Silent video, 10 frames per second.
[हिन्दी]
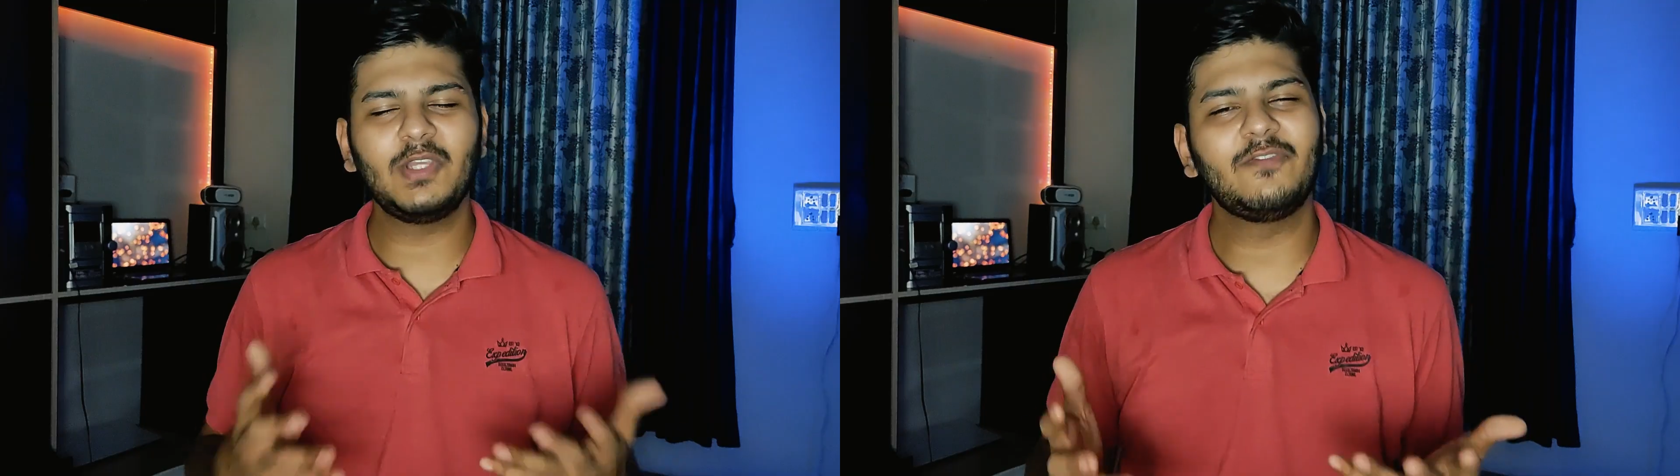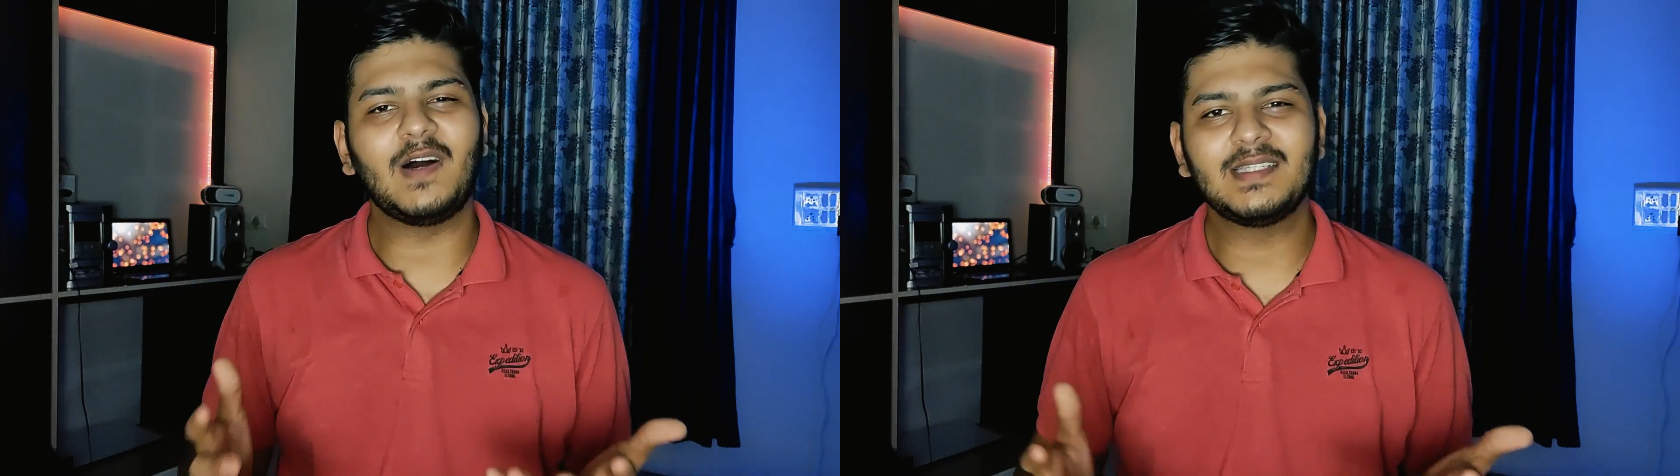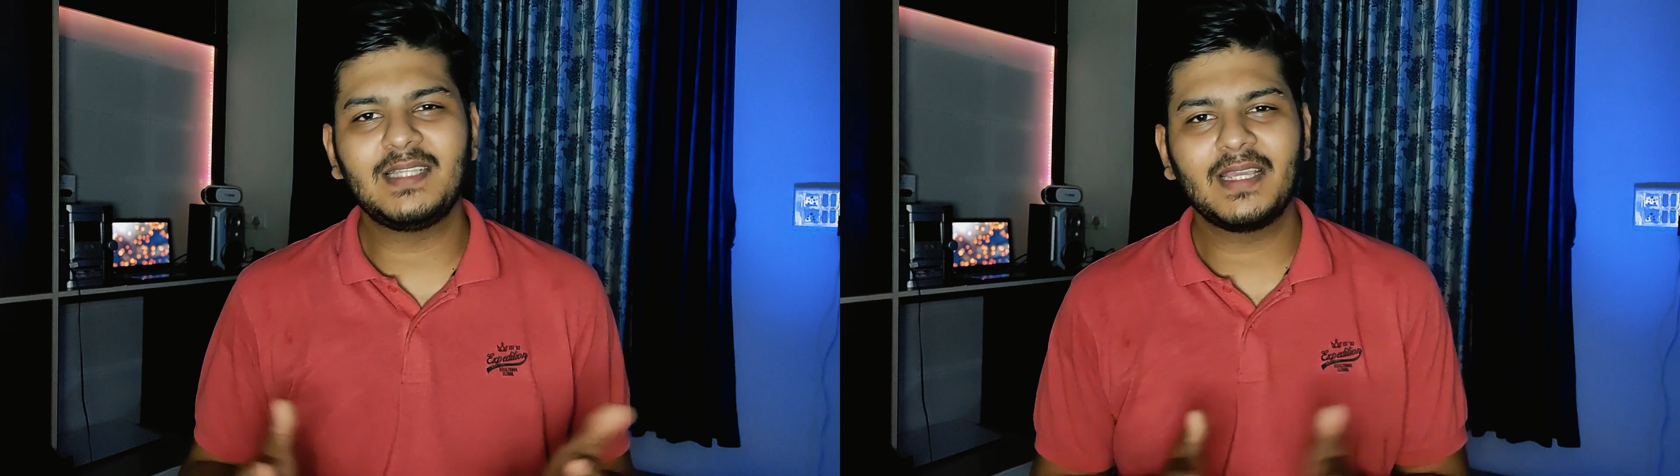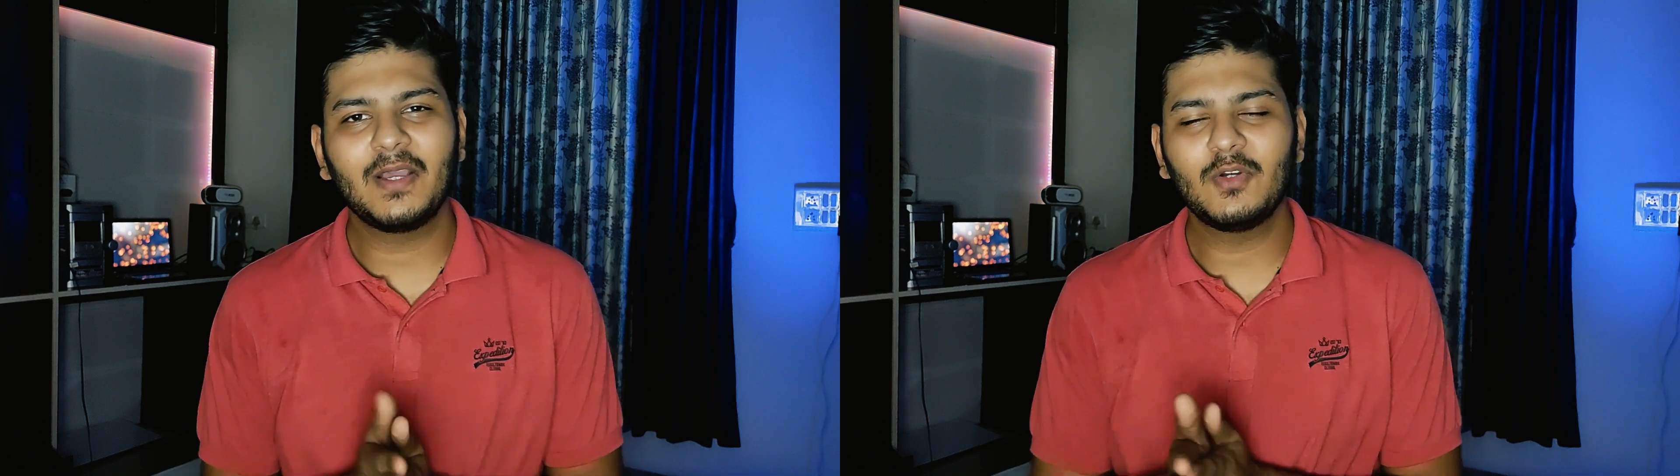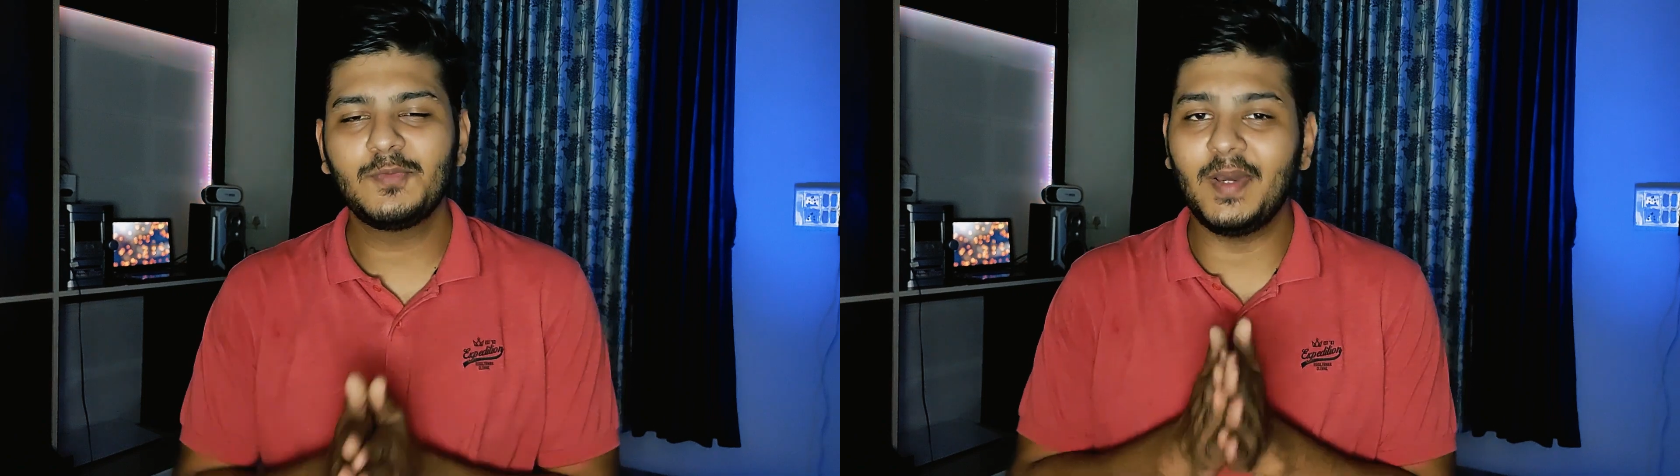तो ये फास्टैग के
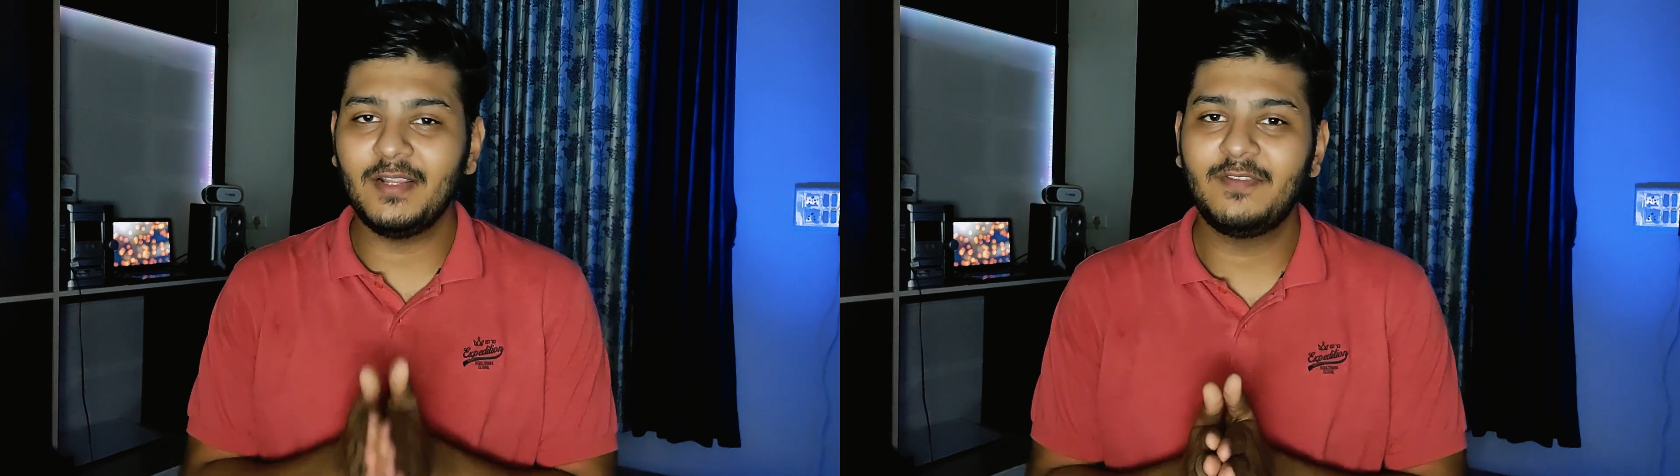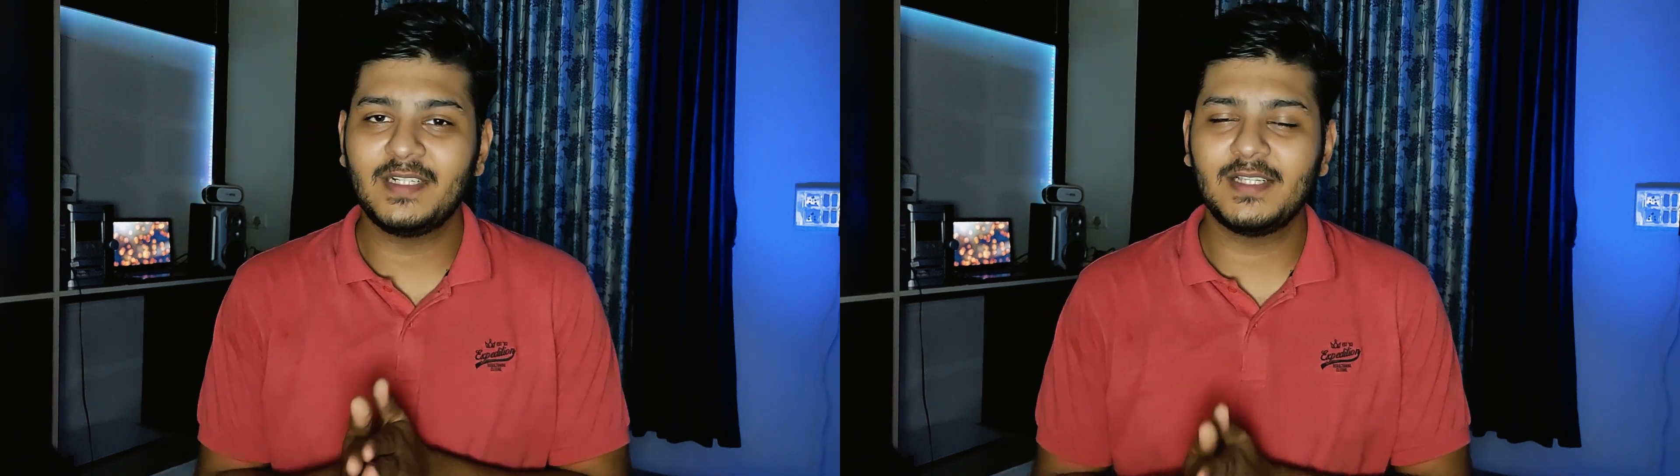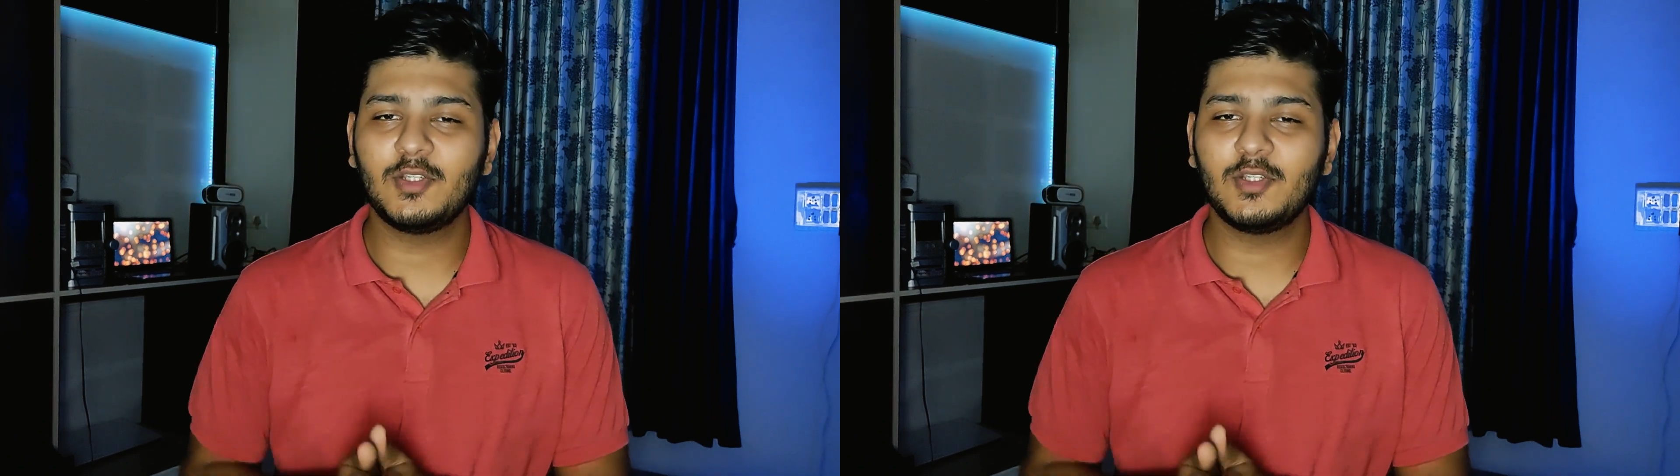कुछ बेनिफिट्स हैं